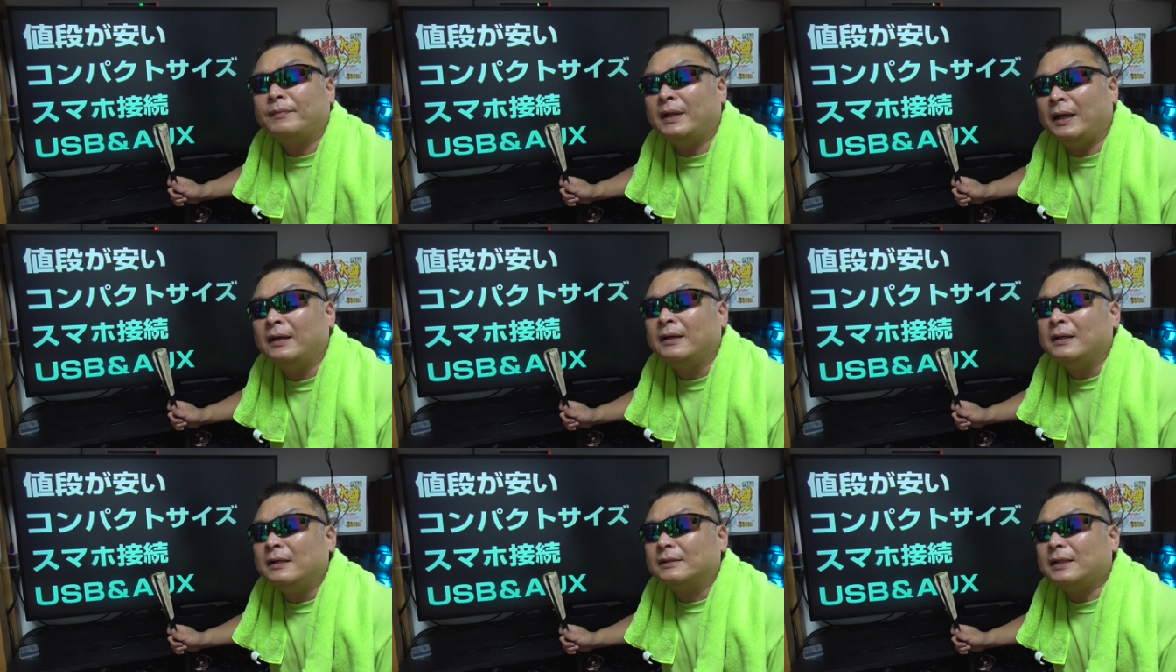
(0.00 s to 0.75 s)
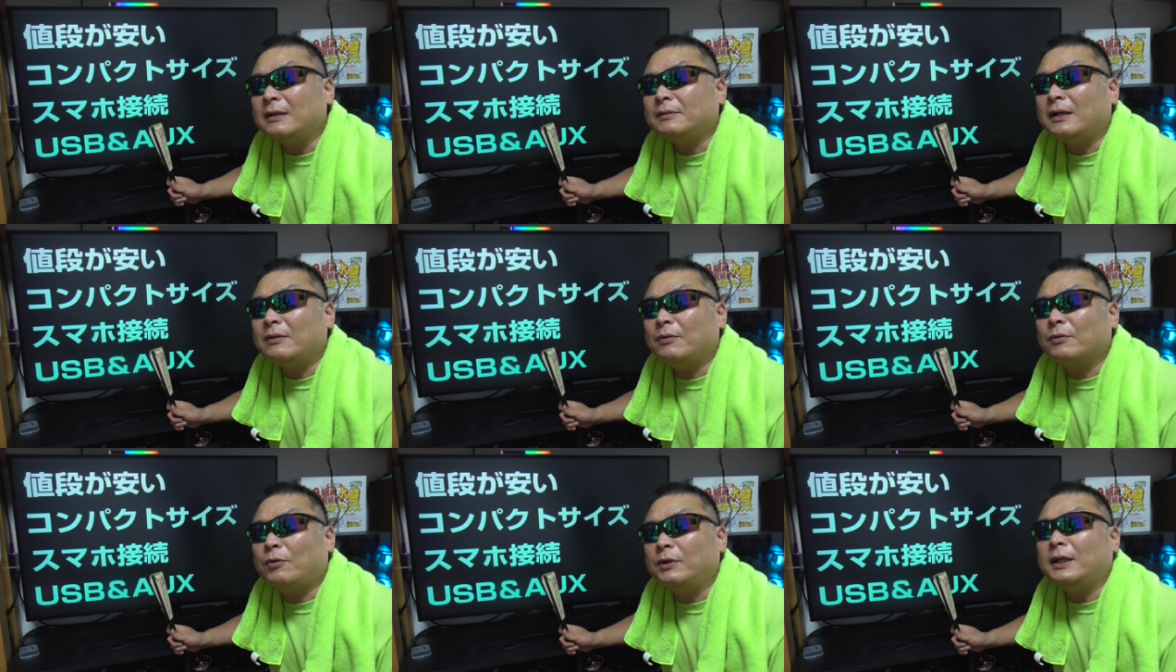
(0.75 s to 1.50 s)
ね、最初あ
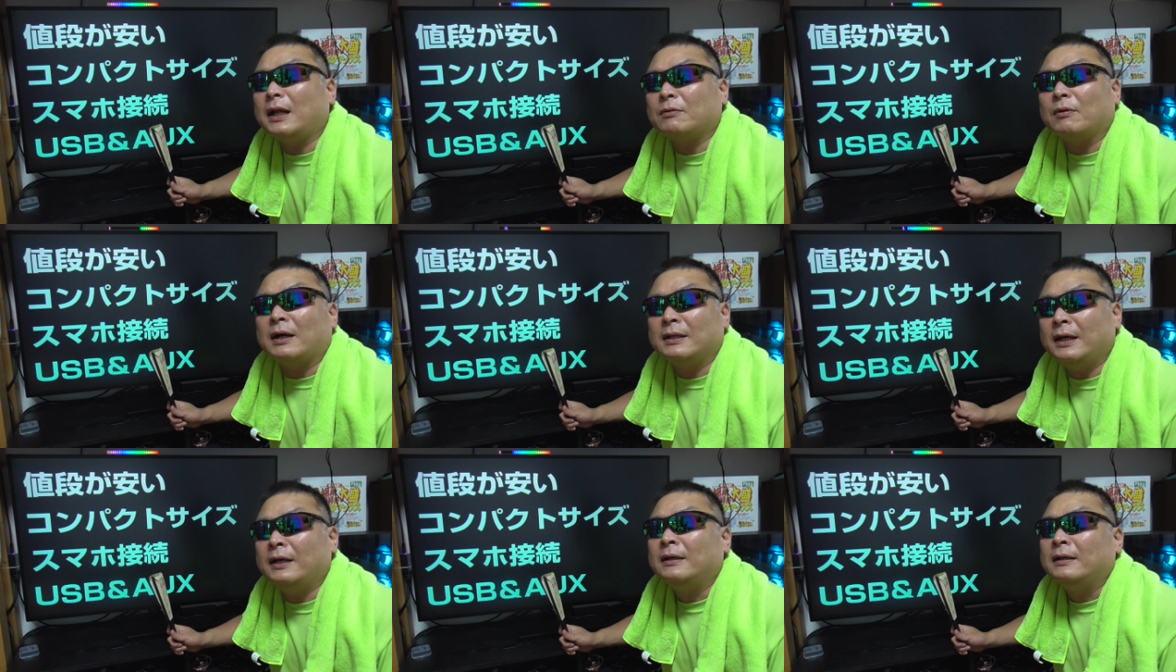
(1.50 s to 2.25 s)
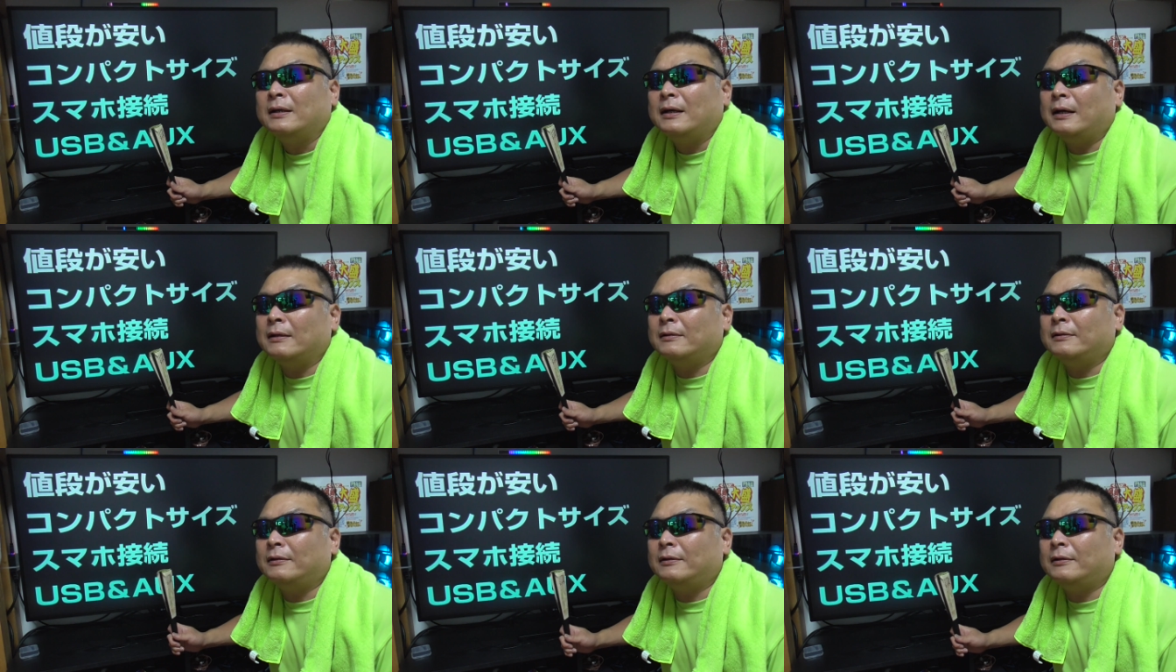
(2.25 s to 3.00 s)
の、ゴリラとかね、あ
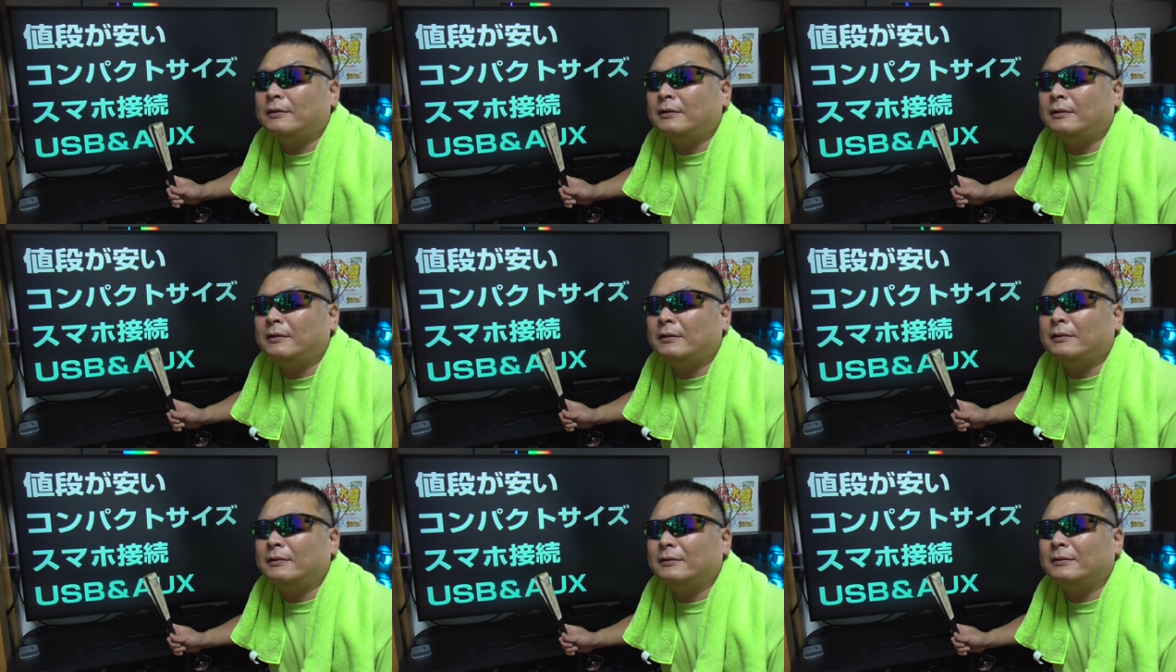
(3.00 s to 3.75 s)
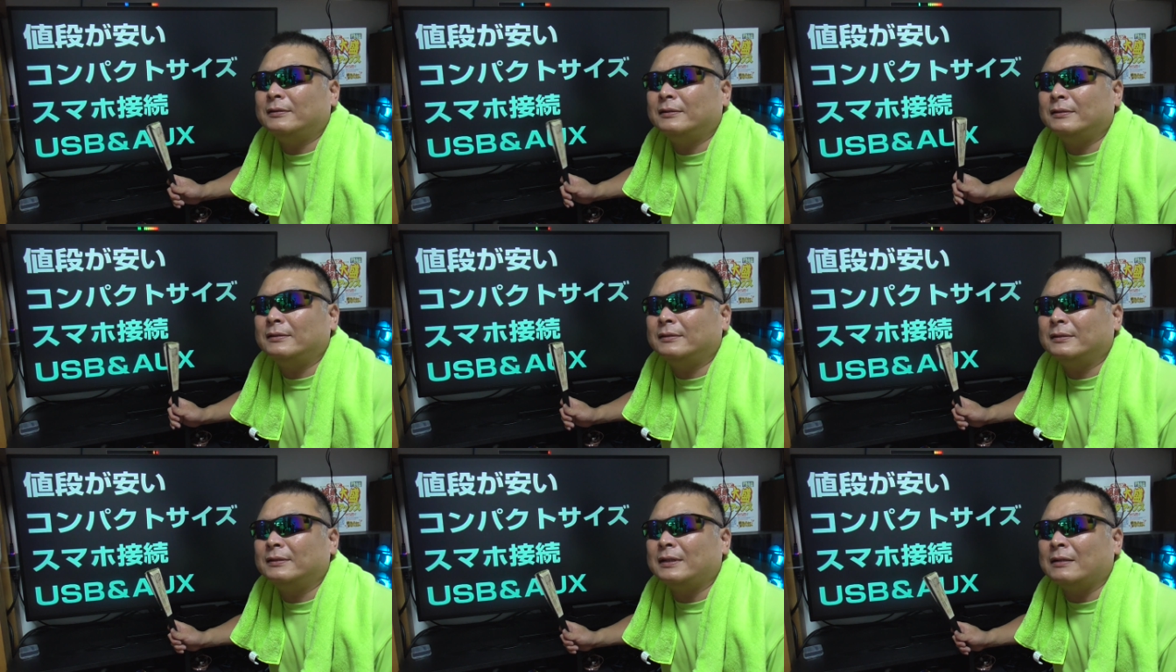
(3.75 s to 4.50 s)

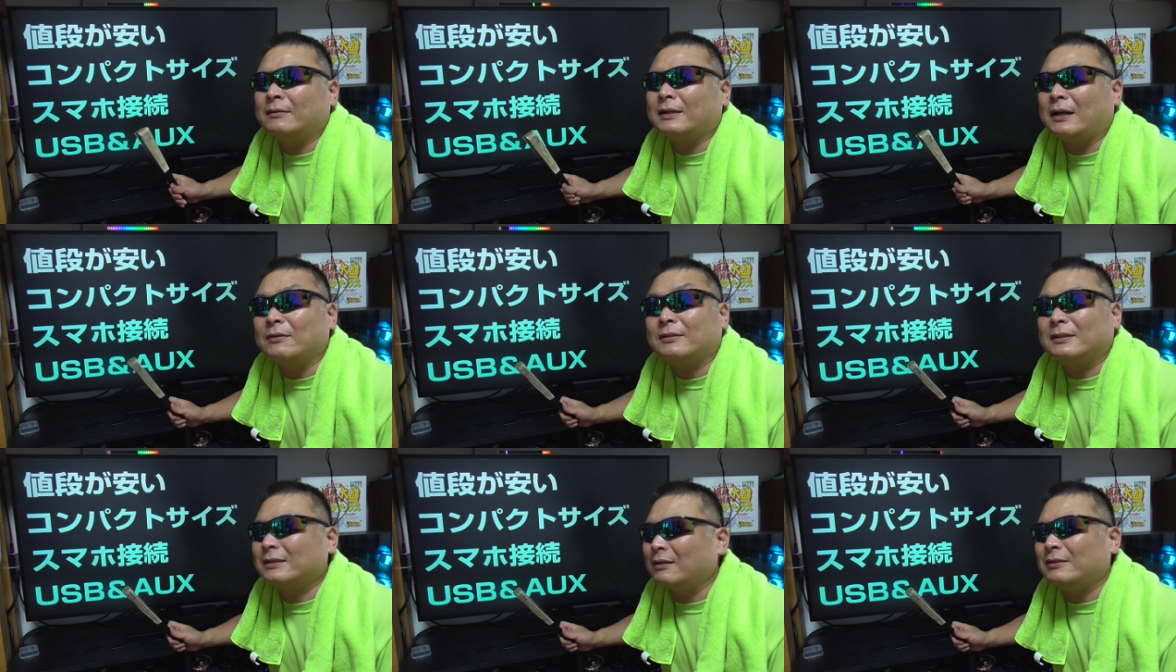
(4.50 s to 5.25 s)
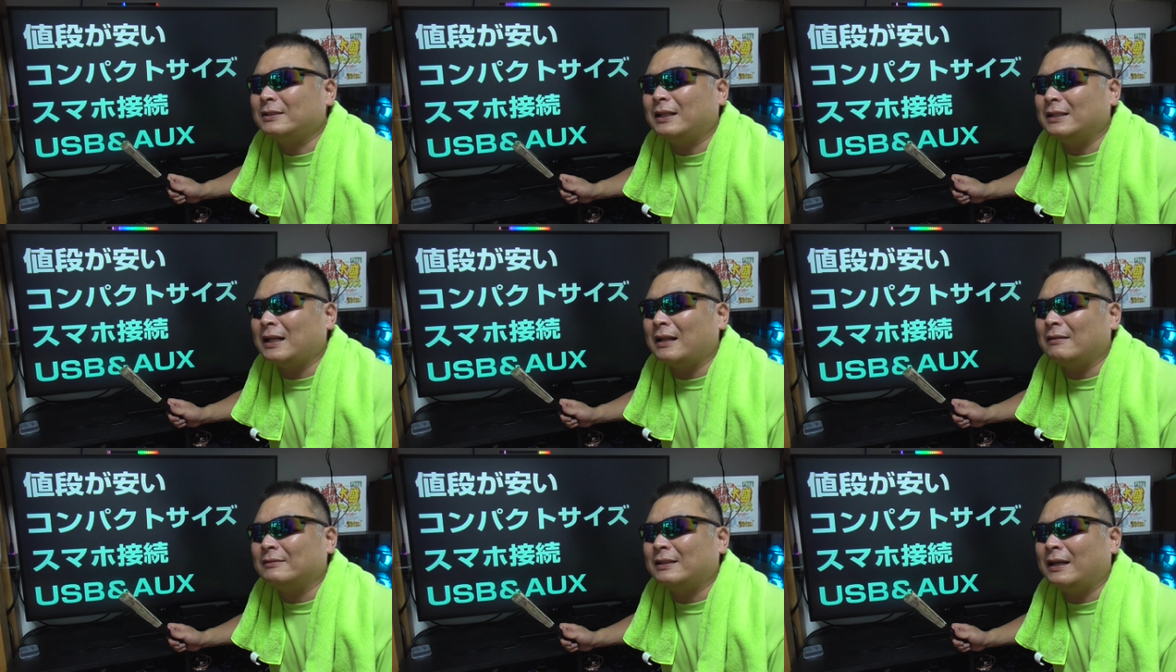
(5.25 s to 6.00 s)
のー、あのカルカルチェリじゃ
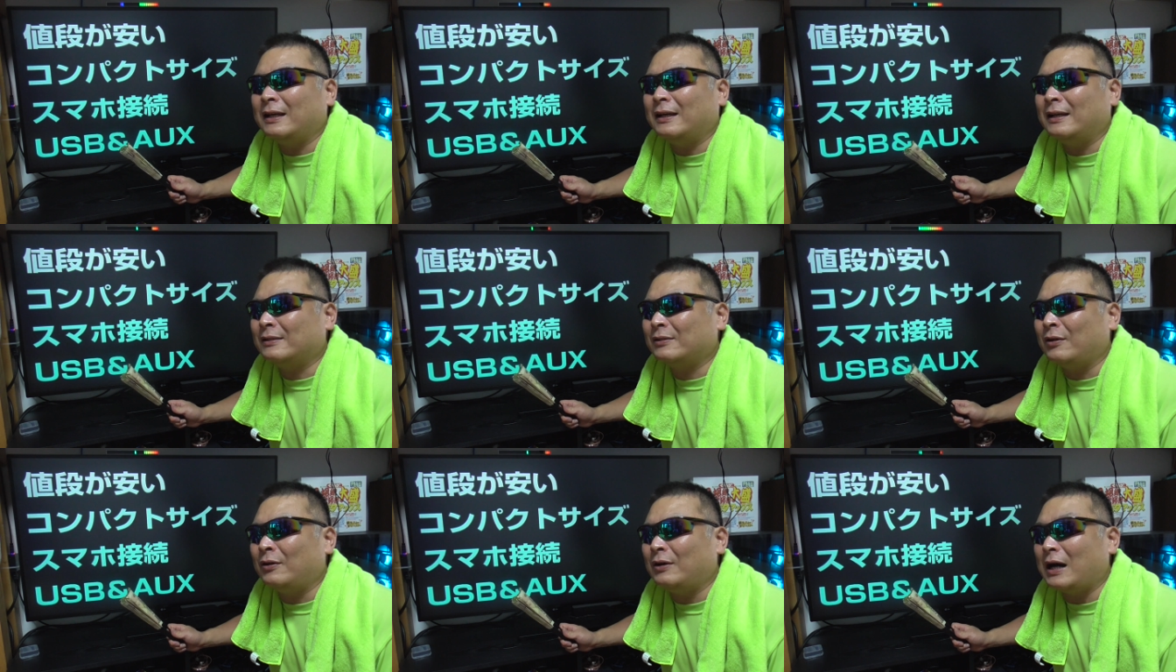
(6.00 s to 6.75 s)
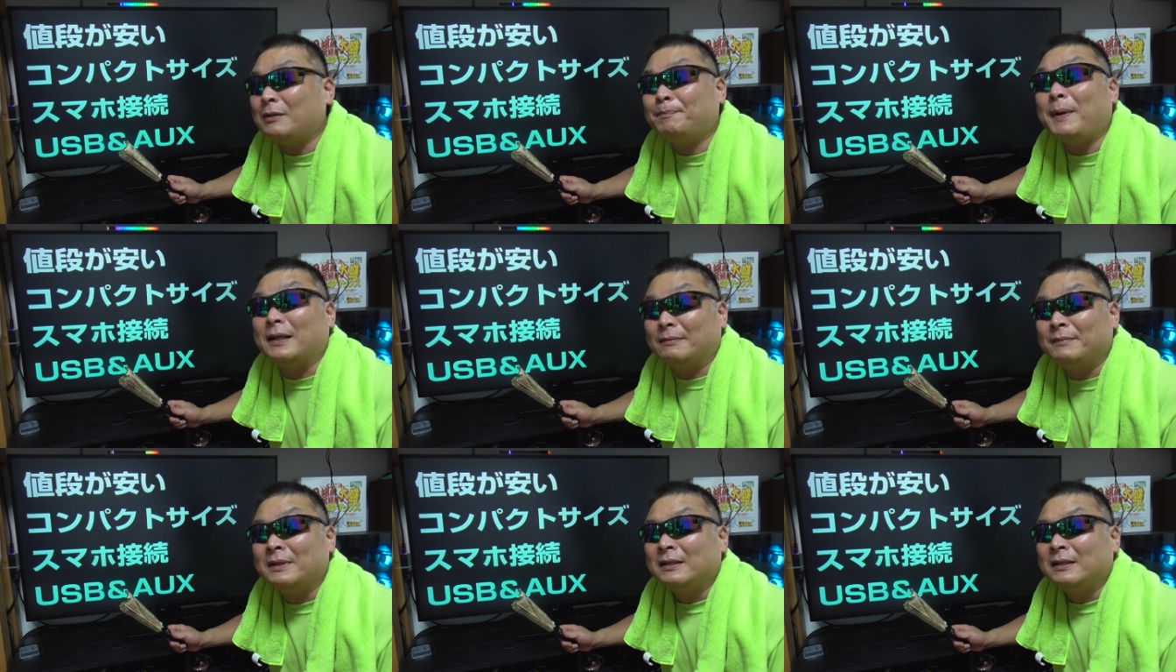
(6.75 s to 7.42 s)
なくて、えっと、アルパイン。